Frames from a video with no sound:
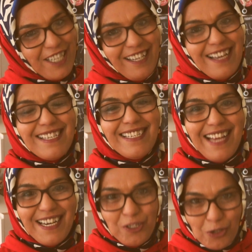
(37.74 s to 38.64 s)
İnşallah
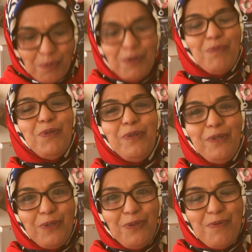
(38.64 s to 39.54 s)
sizler de çok büyük
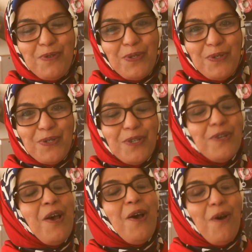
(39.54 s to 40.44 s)
mutluluk duymuşsunuzdur.